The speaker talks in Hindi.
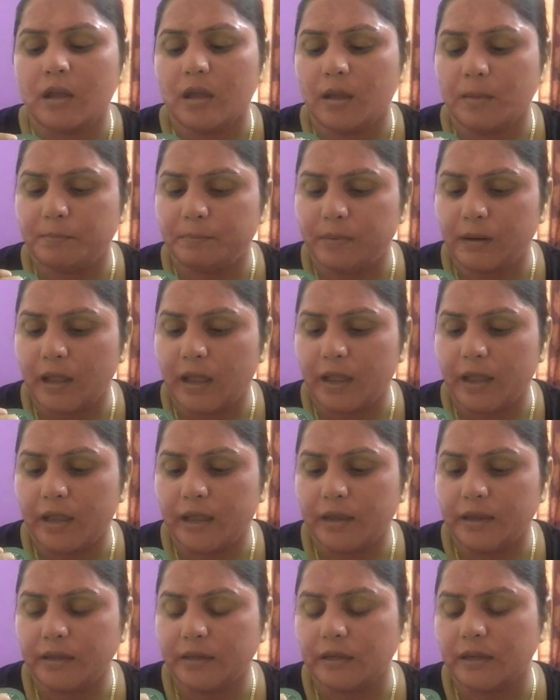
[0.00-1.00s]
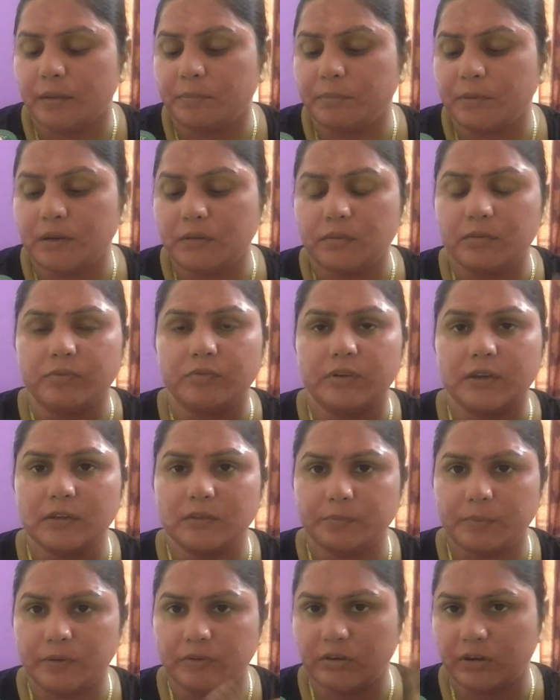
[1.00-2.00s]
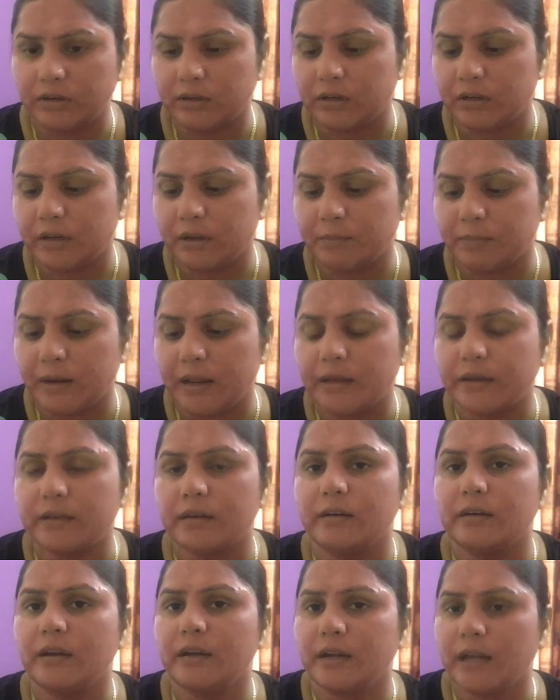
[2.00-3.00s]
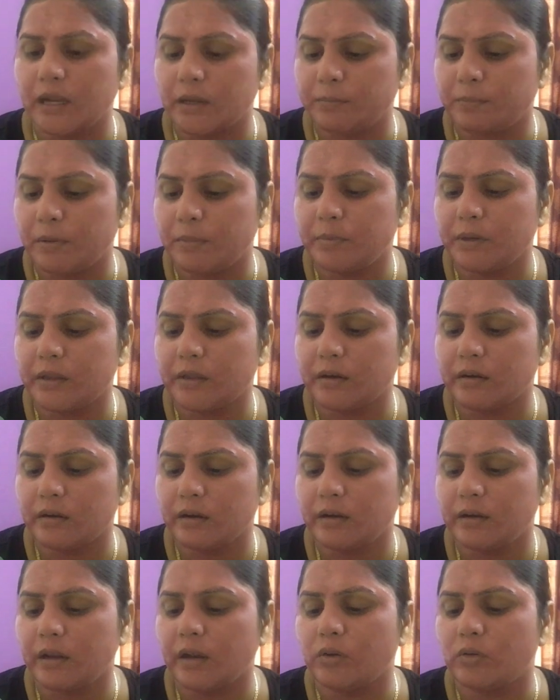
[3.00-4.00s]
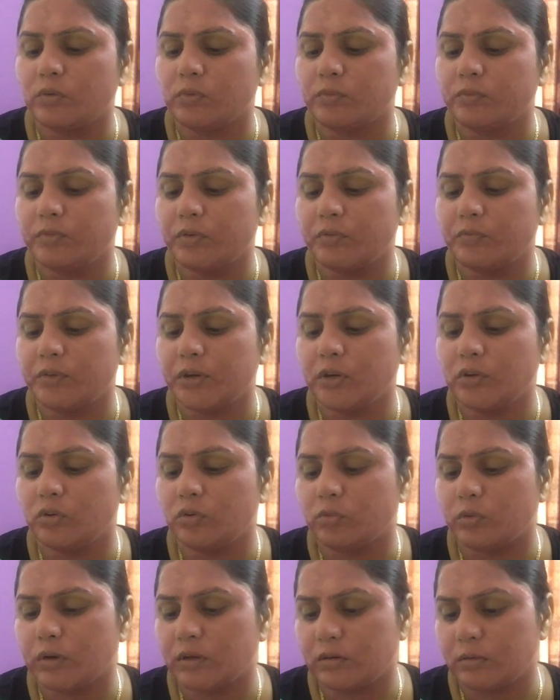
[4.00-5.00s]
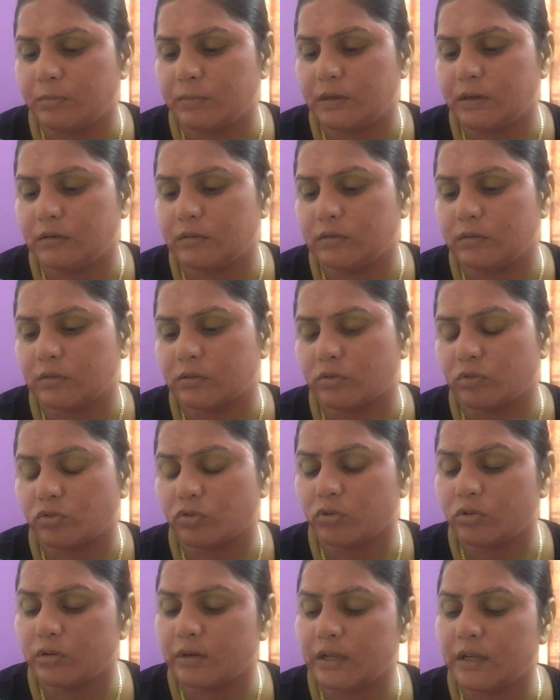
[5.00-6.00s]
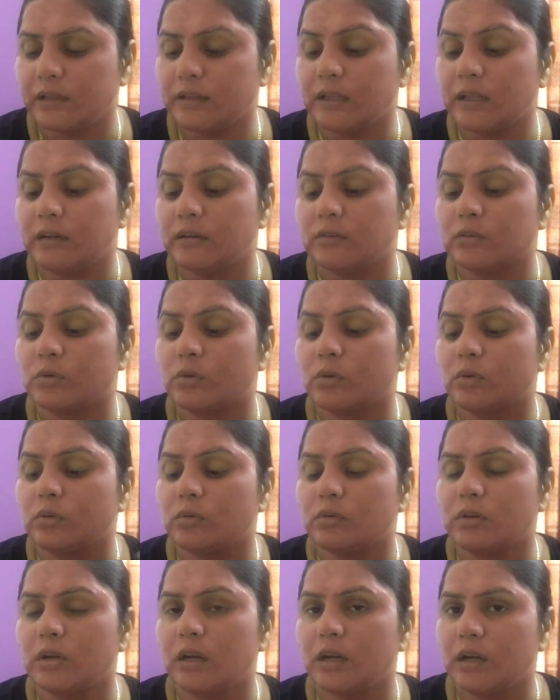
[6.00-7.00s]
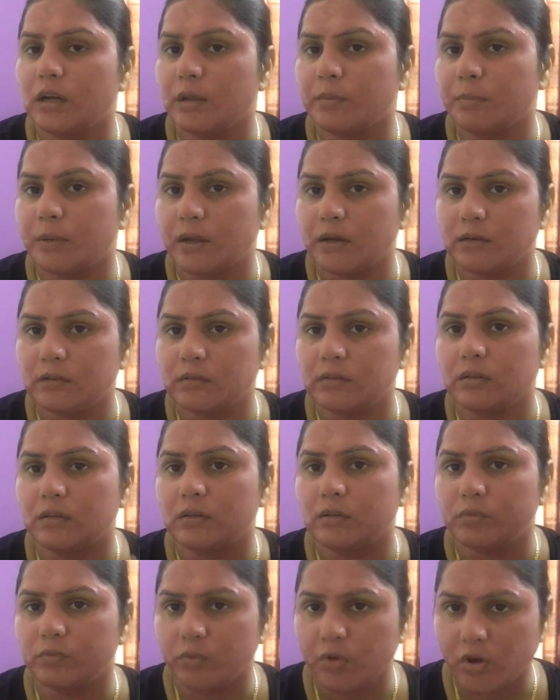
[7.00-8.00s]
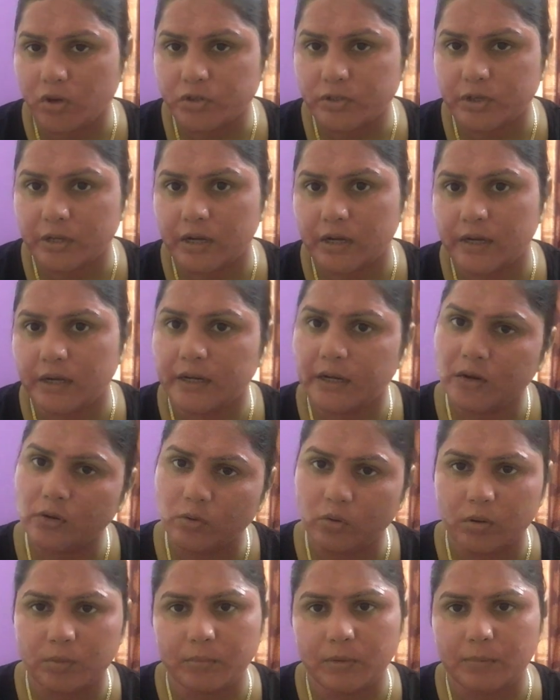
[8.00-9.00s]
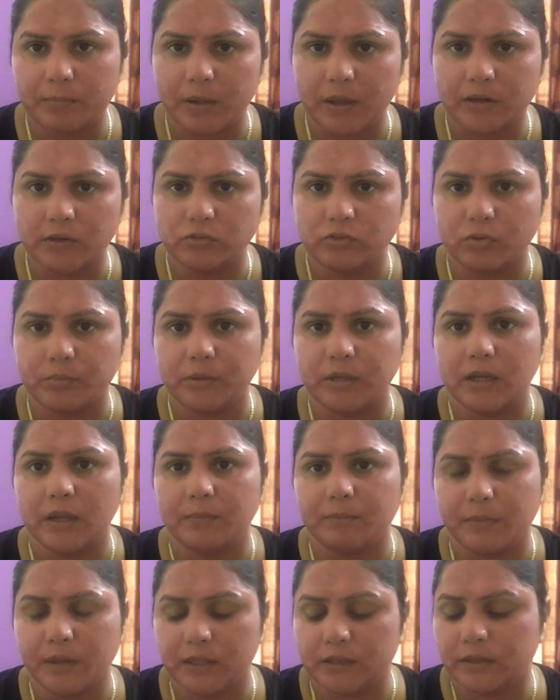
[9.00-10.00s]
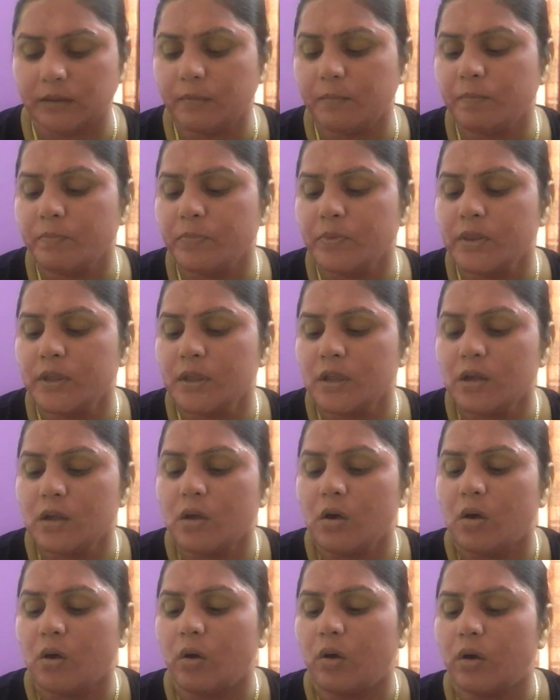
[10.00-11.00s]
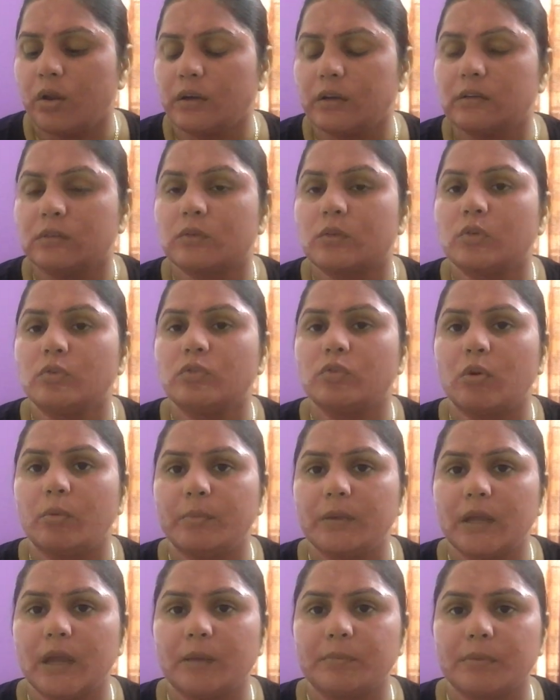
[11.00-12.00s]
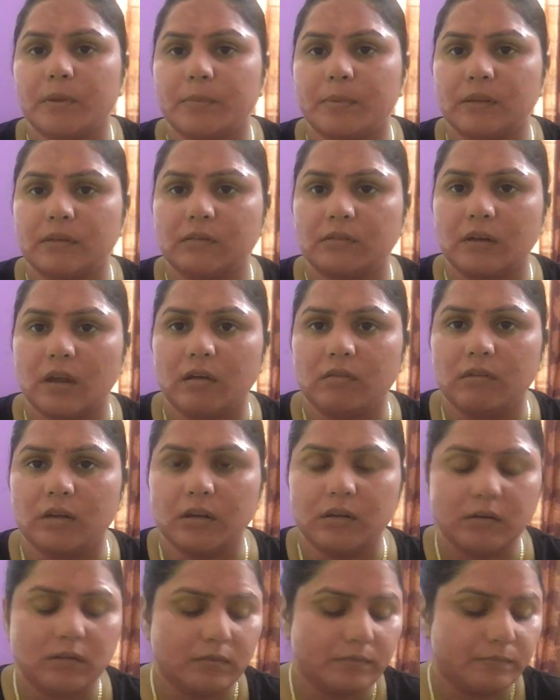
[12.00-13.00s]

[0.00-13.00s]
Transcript: अप्लाई अपने फेस पे जेंटली अप्लाई करना है नेक पे भी करना है टेन फिफ्टीन टू ट्वेंटी मिनट इसको छोड़ना है देन इसको ठंडे पानी से वॉश कर लेना है नॉर्मल पानी जो भी टैप में आता है और इसको जो भी आपके पास टावल